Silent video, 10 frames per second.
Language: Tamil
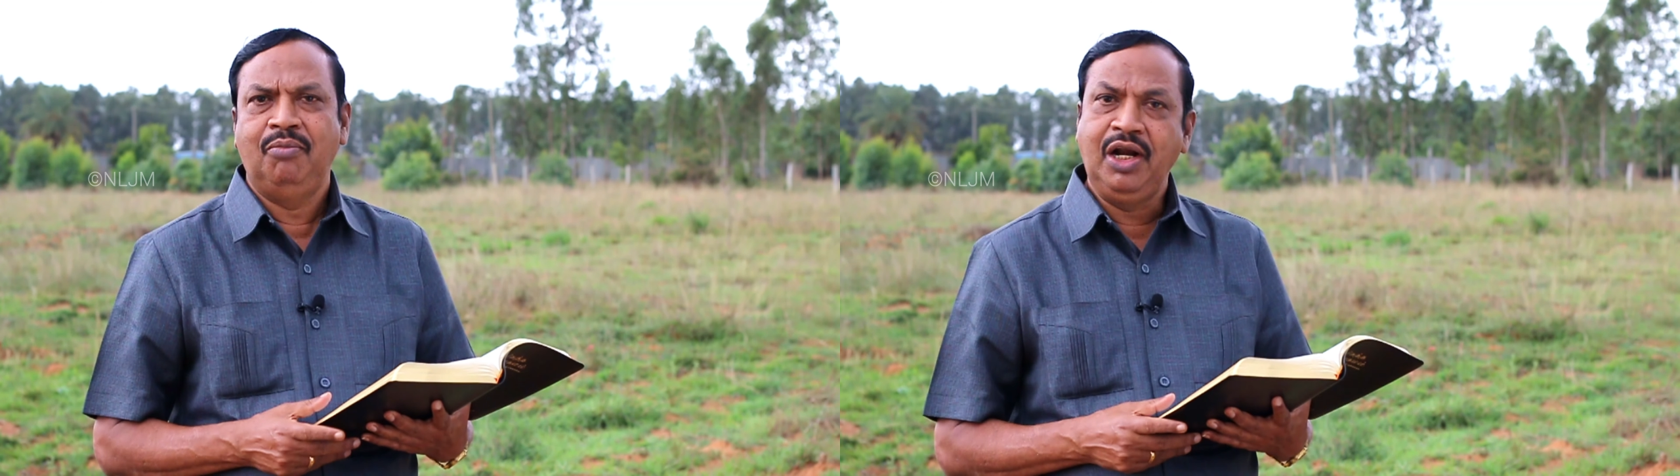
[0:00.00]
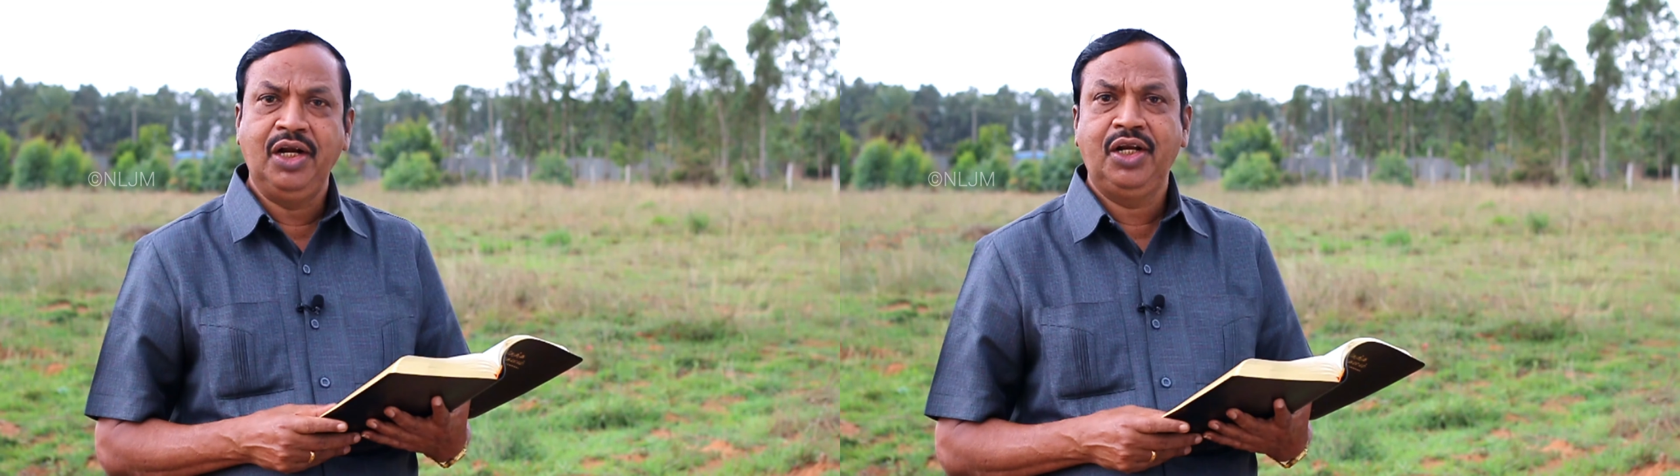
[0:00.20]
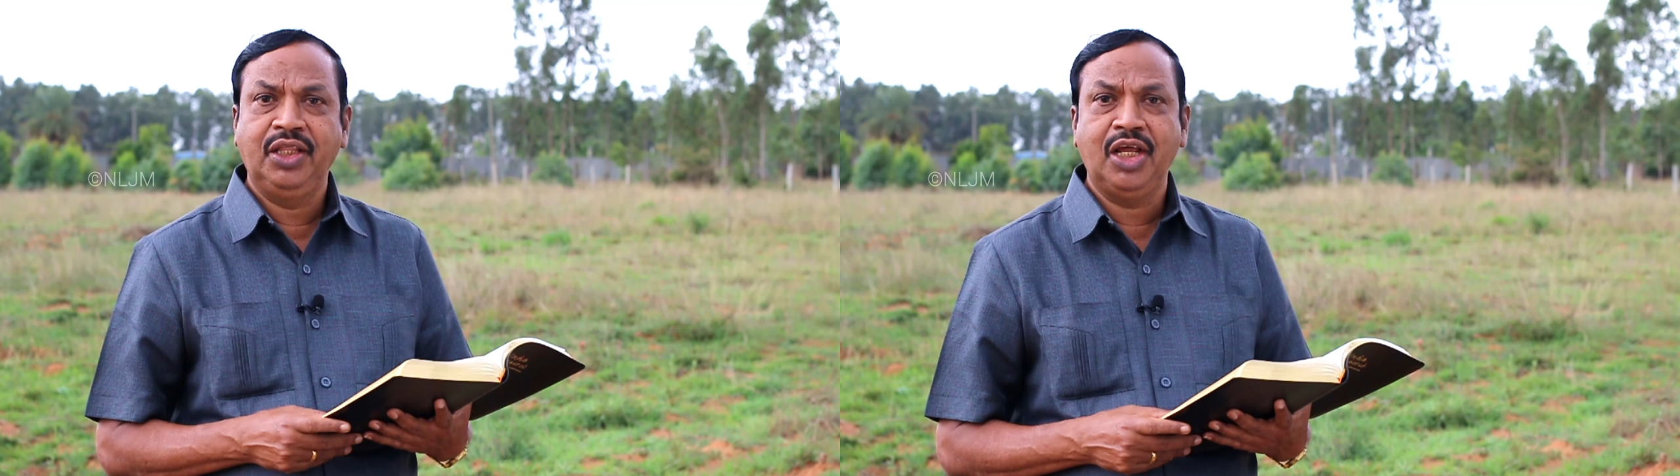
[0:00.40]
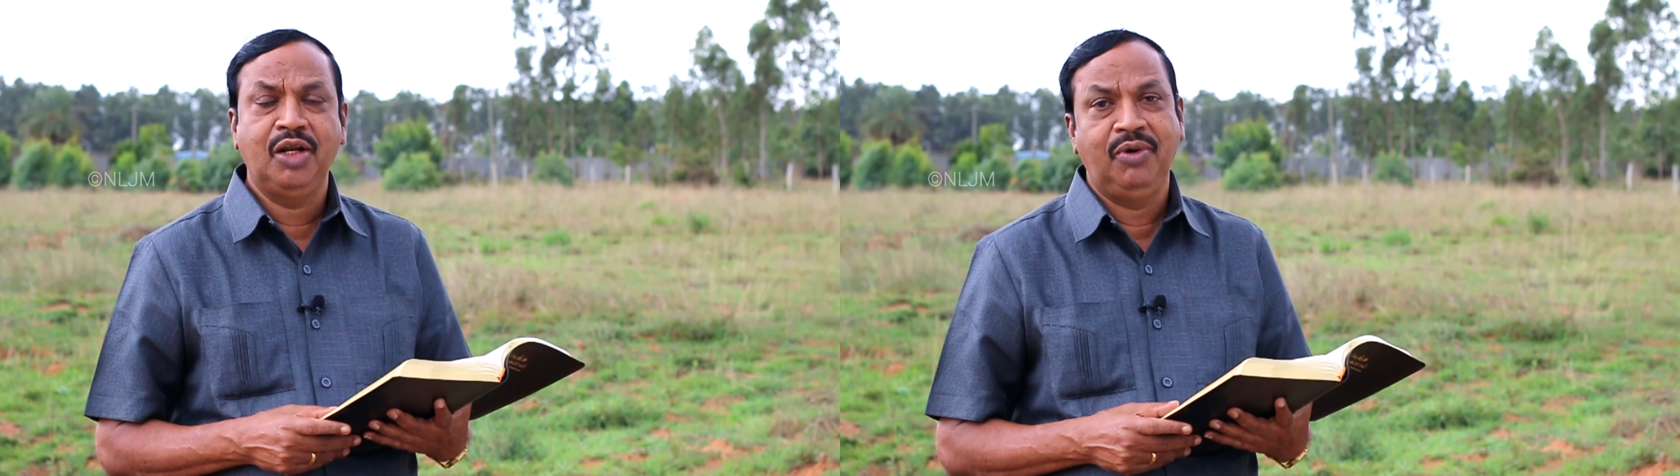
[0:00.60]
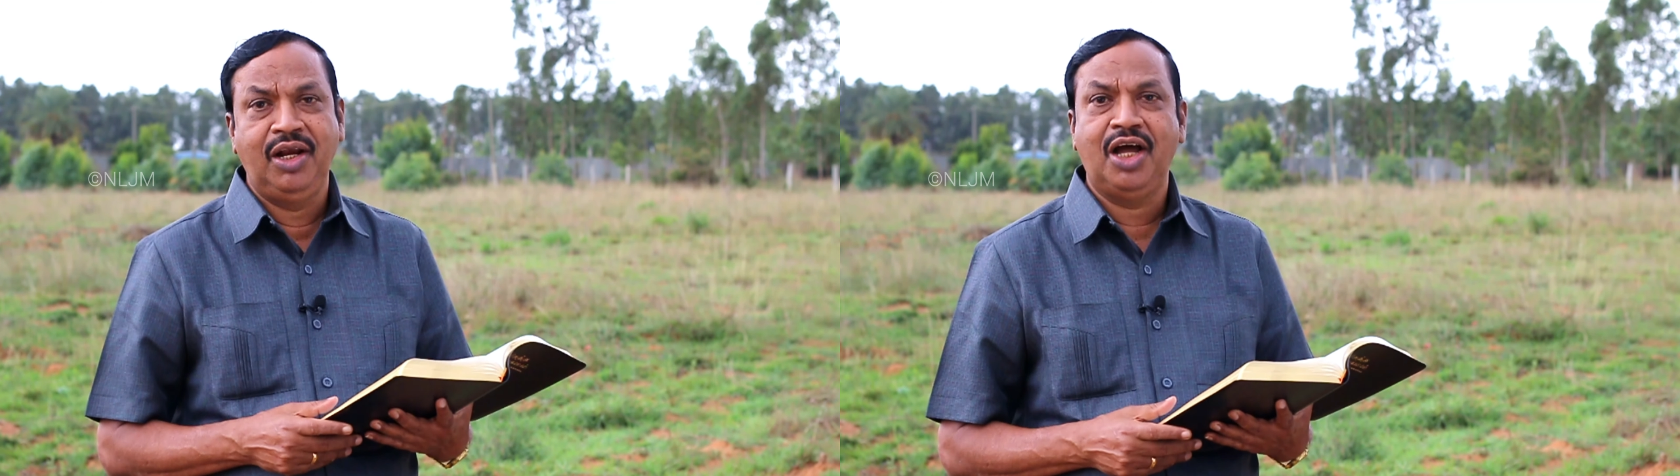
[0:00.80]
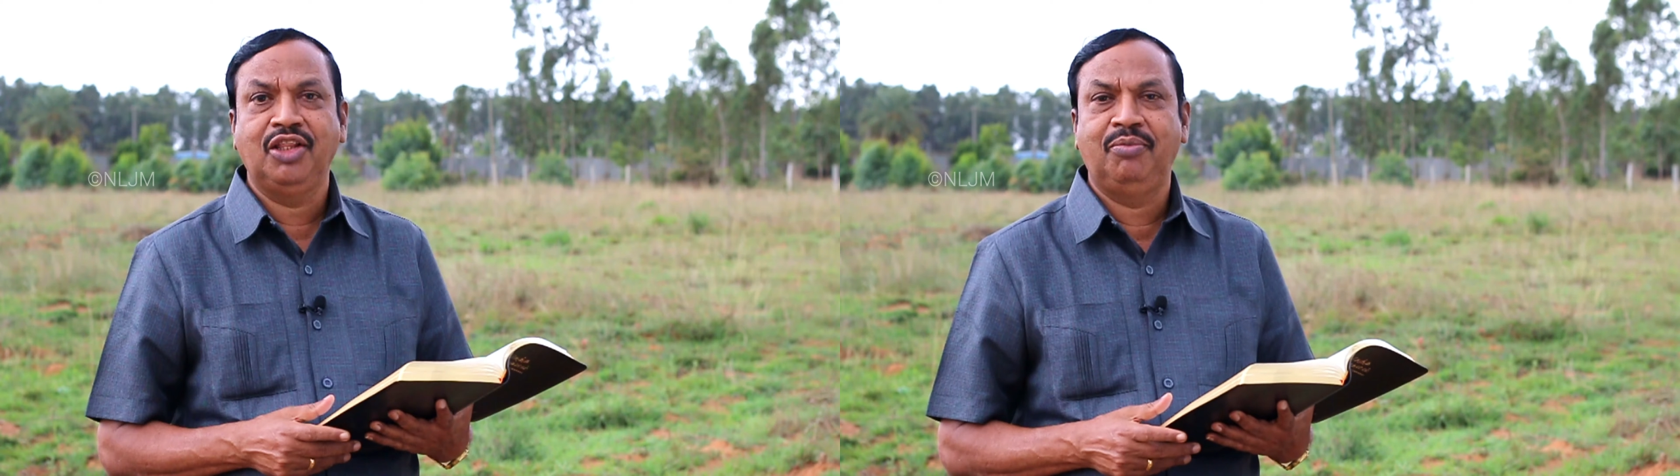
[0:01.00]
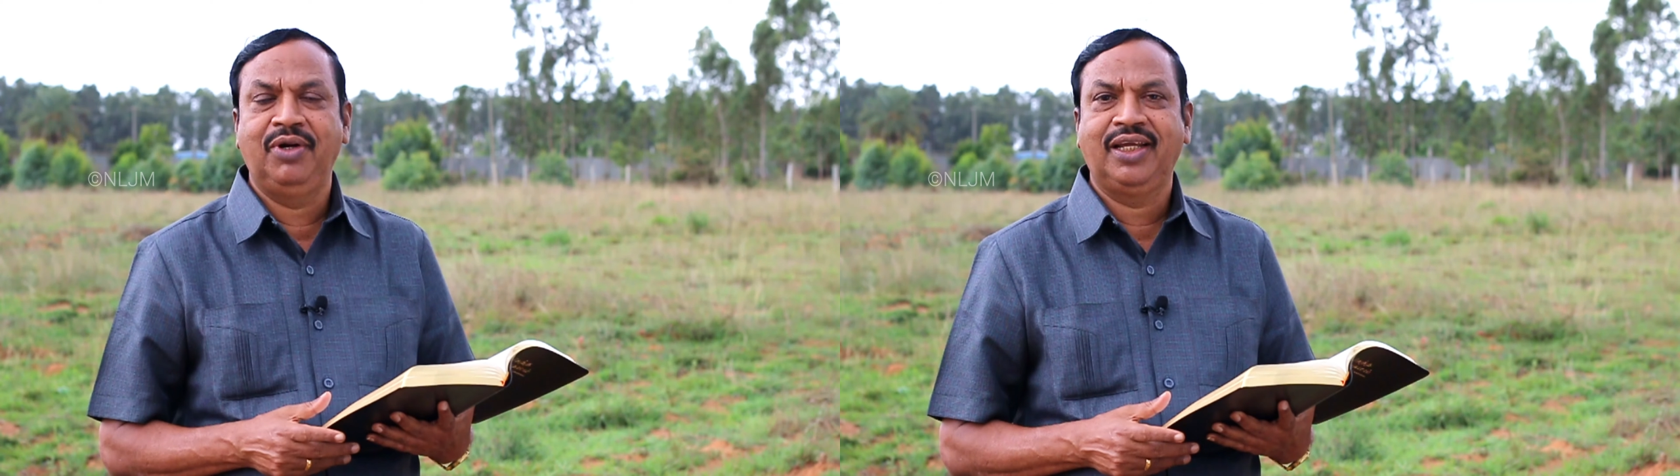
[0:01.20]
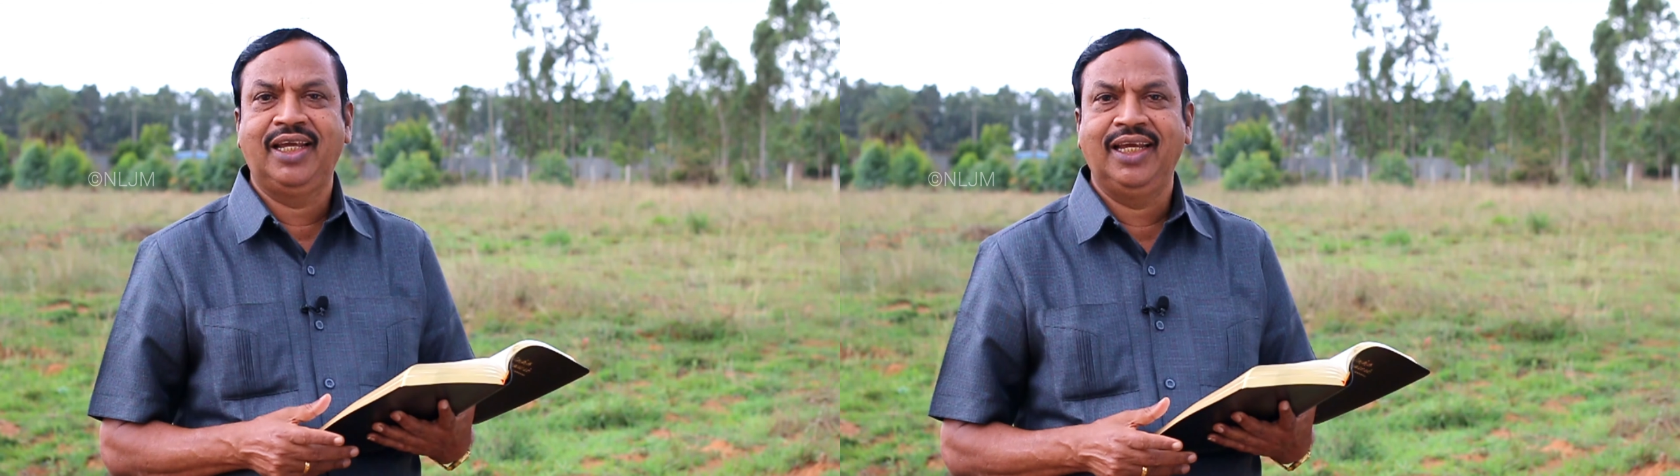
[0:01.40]
மலட்டுத்தனம்
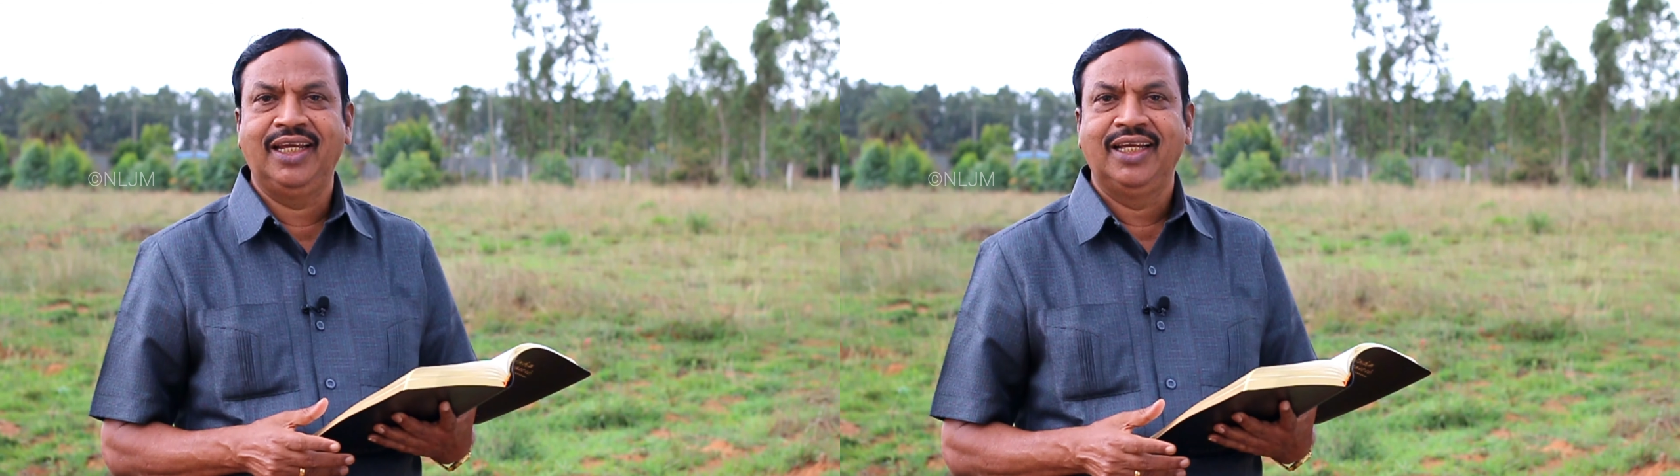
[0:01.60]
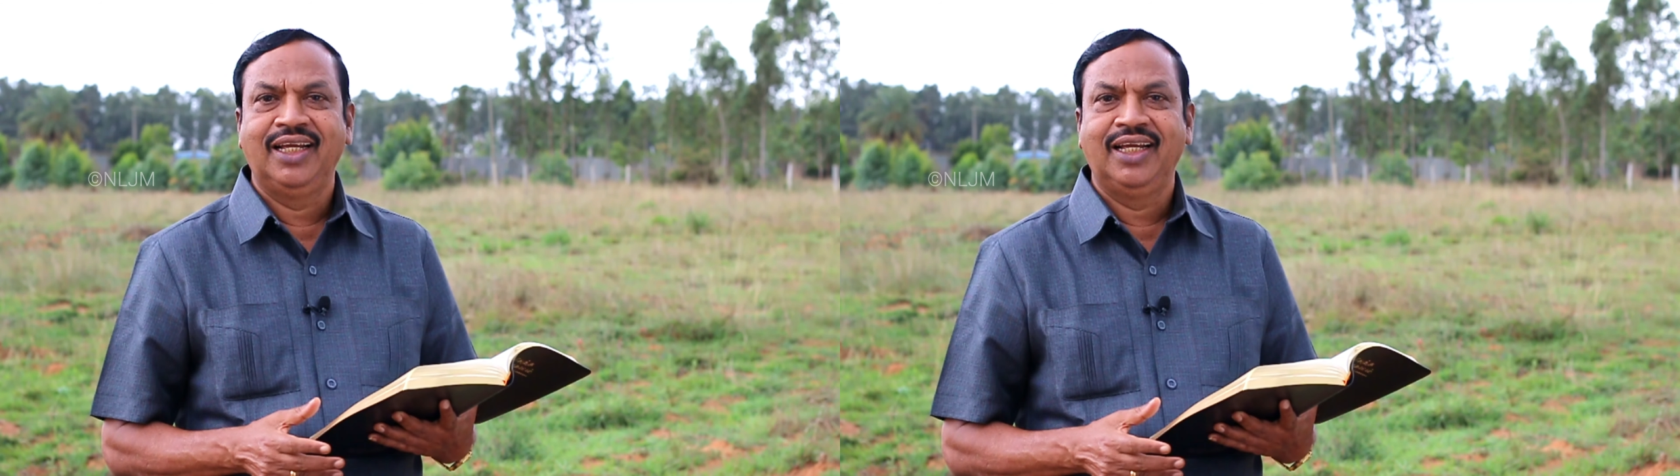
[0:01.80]
இல்லாதபடிக்கு